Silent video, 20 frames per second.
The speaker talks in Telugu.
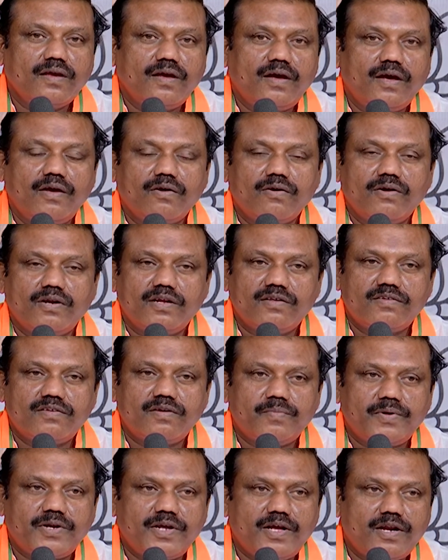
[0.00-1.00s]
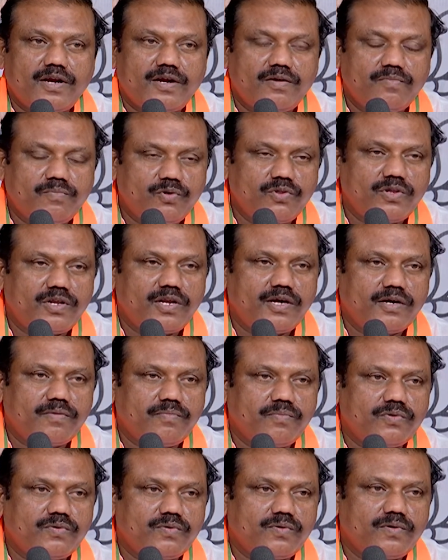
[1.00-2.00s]
ఆ యొక్క నష్టపరిహారాన్ని
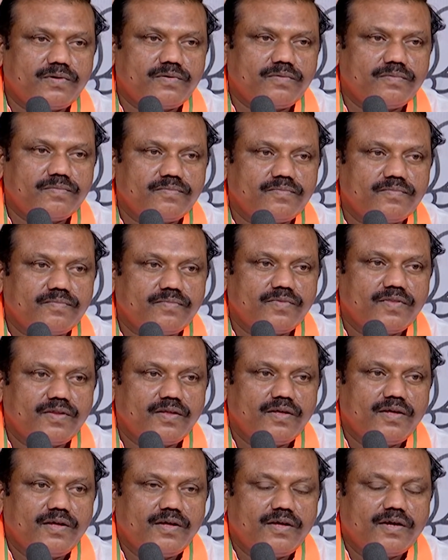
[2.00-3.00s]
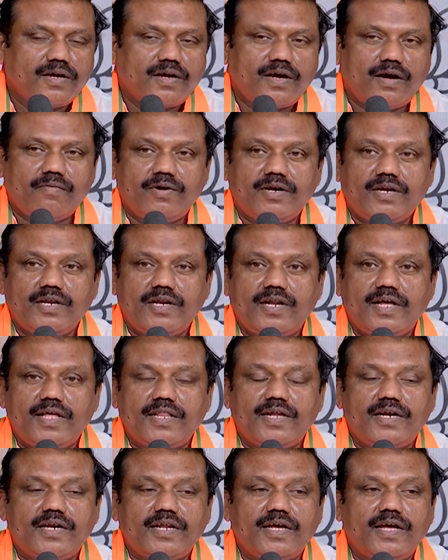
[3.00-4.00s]
పొందలేకపోతున్నారు కాబట్టి
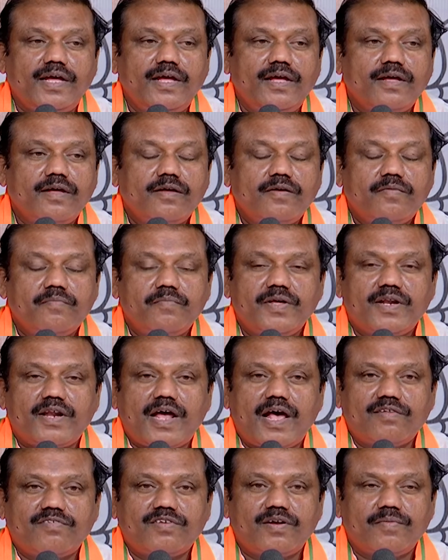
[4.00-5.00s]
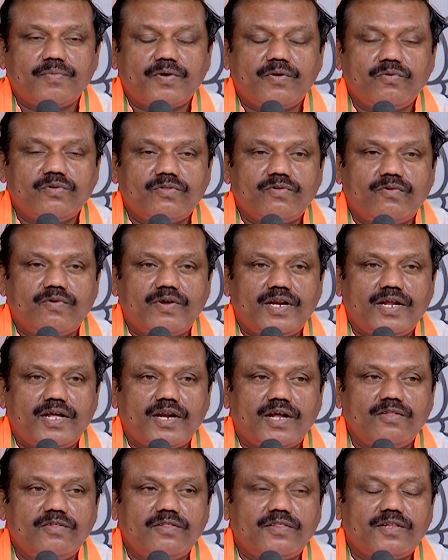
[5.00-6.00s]
లేదంటే మీరు రాష్ట్ర ప్రభుత్వం అయినా
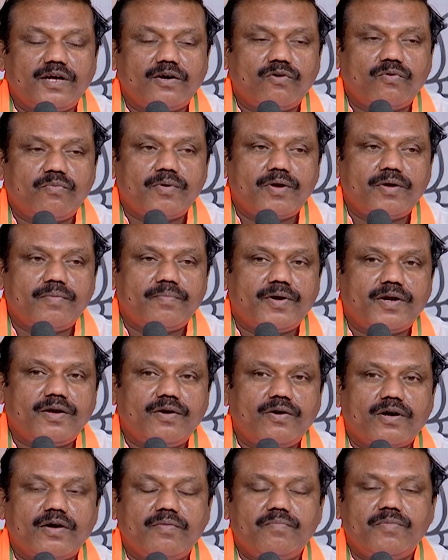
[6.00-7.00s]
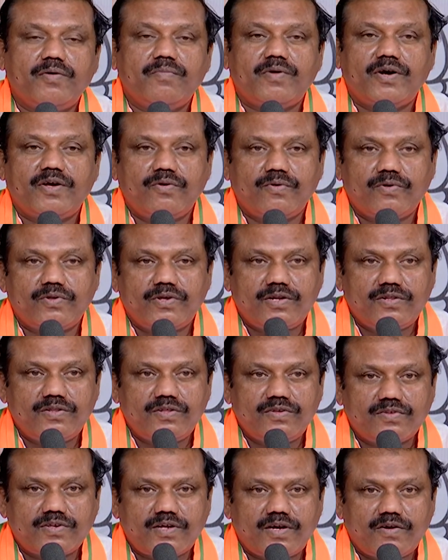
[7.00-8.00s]
రైతులకు ఉపయోగపడే యొక్క బీమా యోజన
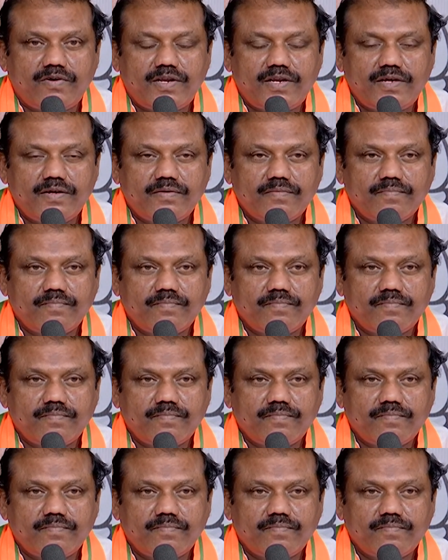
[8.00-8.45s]
తీసుకురావాలి